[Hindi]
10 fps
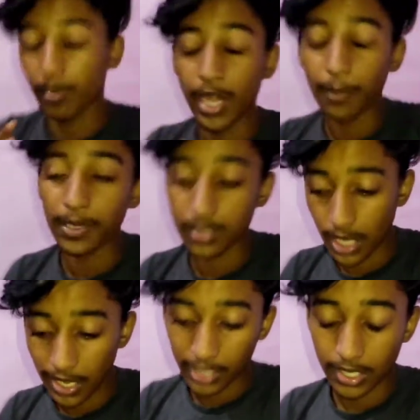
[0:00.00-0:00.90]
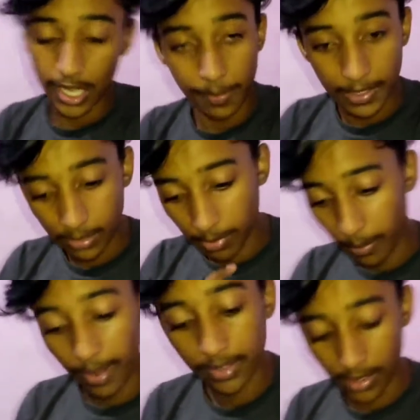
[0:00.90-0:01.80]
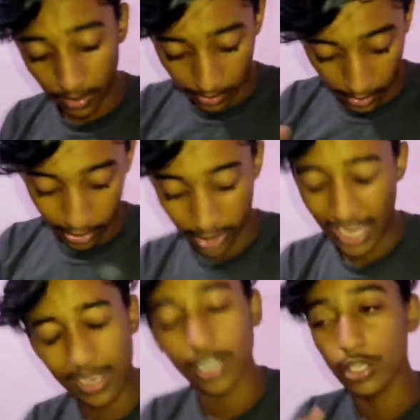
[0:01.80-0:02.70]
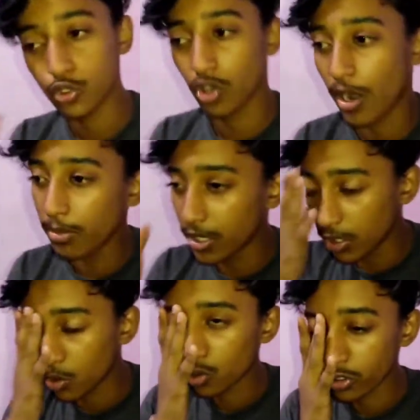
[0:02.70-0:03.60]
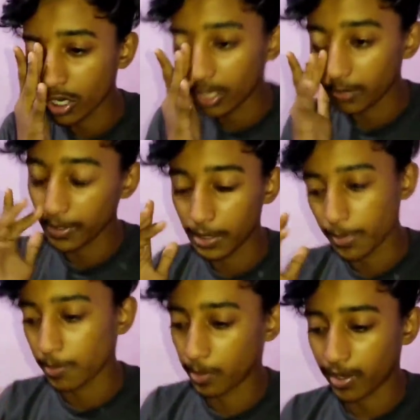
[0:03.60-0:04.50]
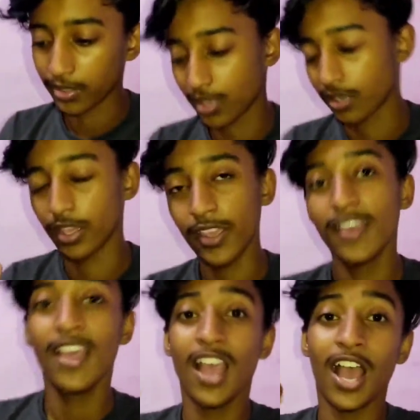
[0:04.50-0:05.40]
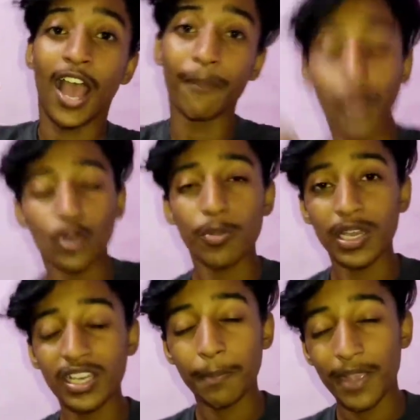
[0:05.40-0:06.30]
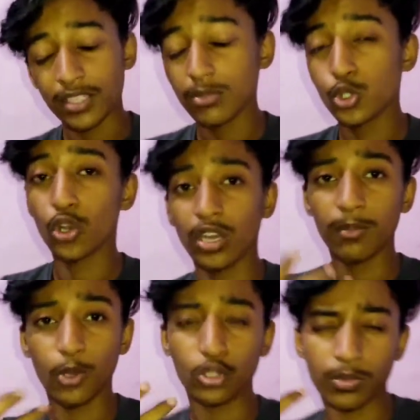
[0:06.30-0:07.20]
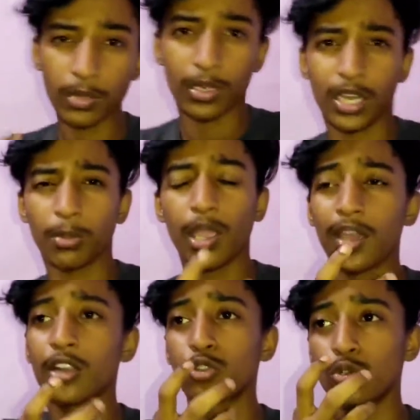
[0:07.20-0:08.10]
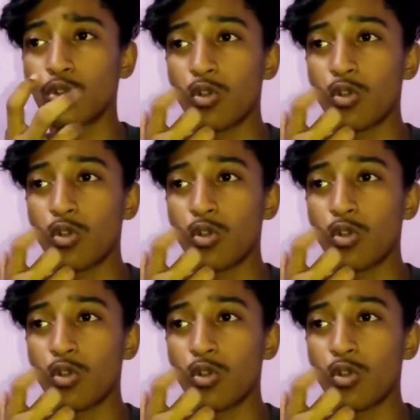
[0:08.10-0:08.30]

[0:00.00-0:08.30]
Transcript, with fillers: मैंने अपने सारे के सारे पैसे बर्बाद कर दिए चैन ले ली जुराब ले ली और कुछ खाने पीने में बर्बाद कर दिए अब मेरे को अपने लिए पैसे भी जोड़ने बिकॉज मेरा बर्थडे भी आ रहा है तो